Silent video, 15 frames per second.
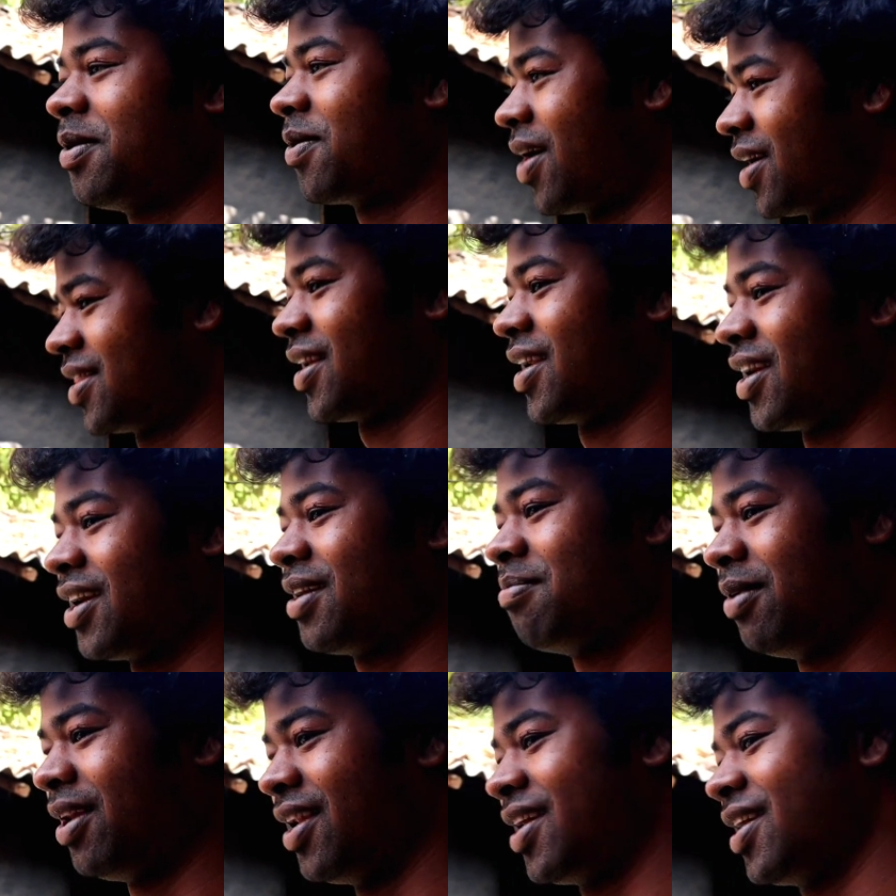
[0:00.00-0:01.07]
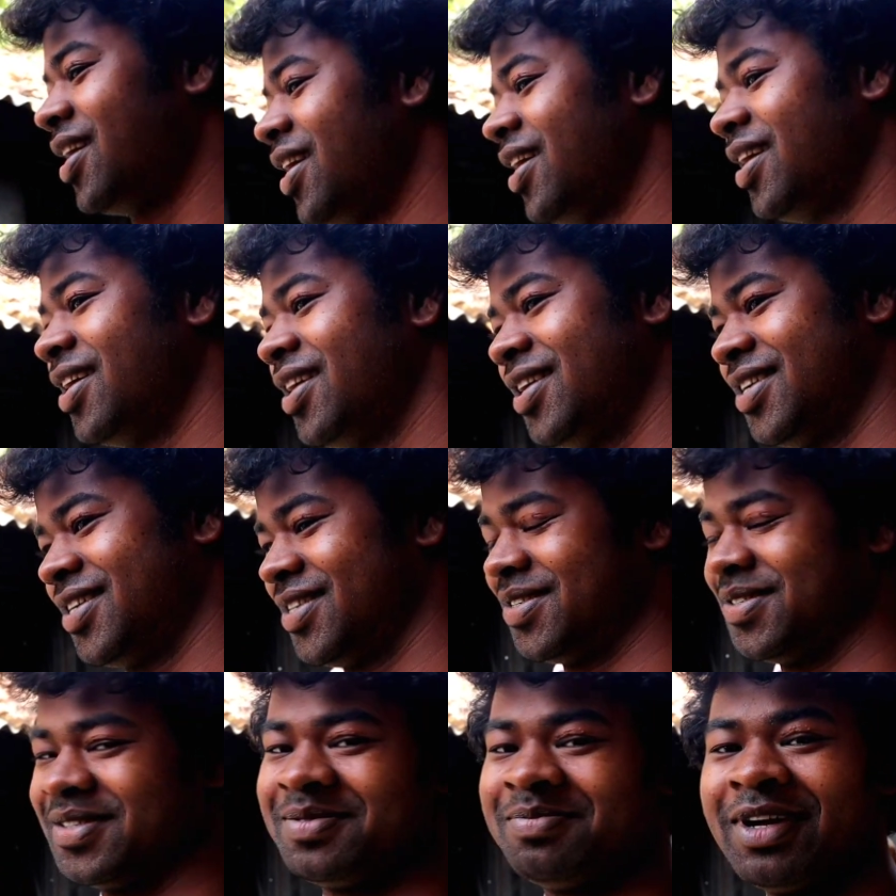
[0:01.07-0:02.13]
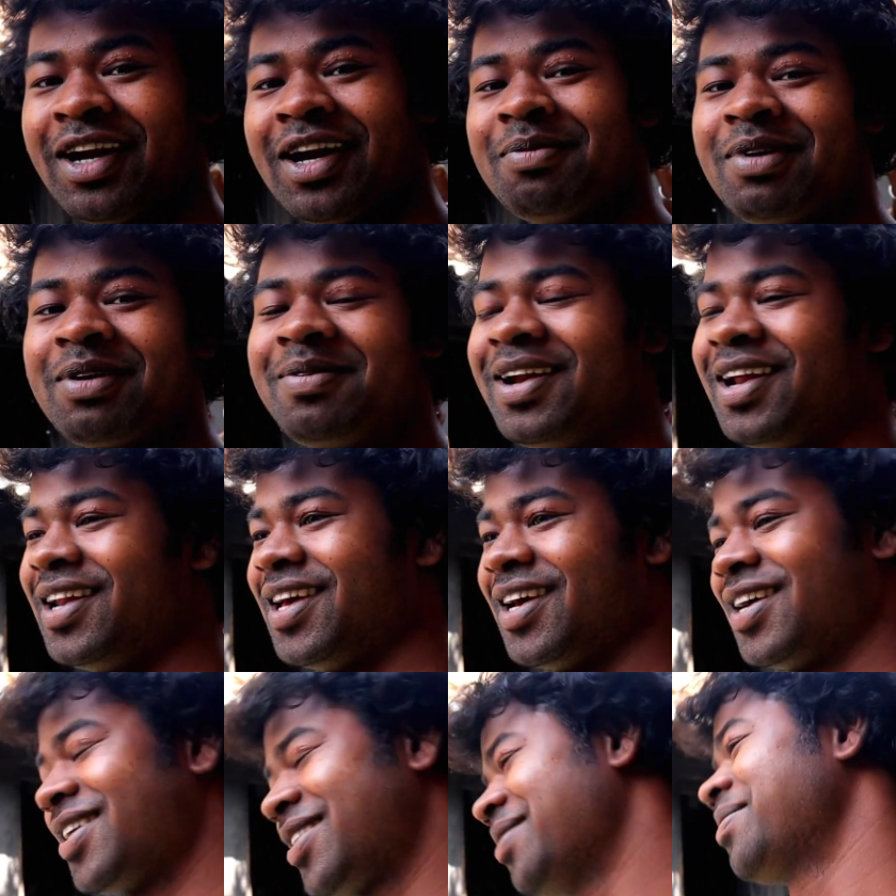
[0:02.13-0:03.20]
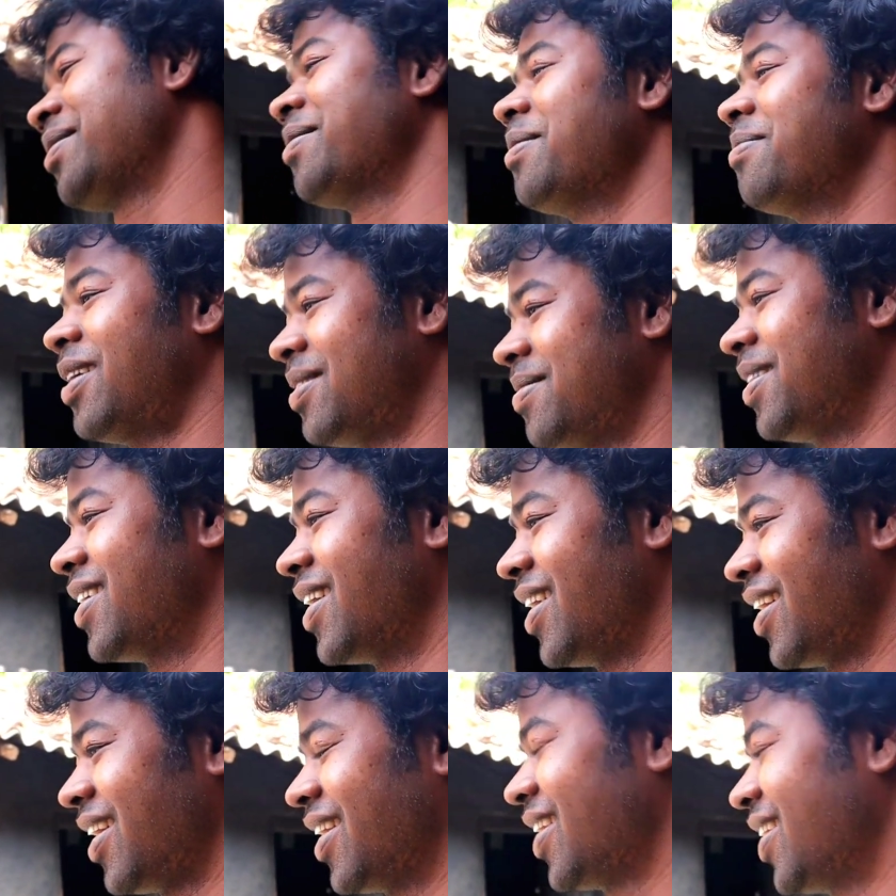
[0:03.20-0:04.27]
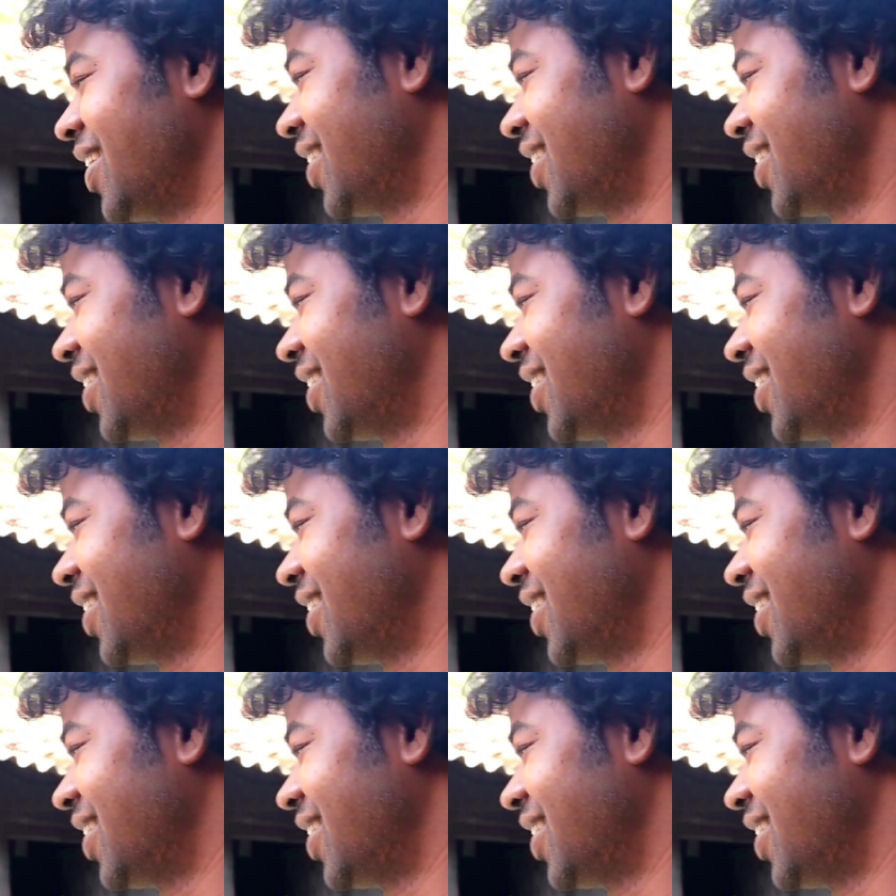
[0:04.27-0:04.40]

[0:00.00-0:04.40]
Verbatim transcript: हम लोग आते रहेंगे मिलने जी जी जरूर और मैंने नंबर भी ले लिया है कभी कभी बात भी कर लेंगे है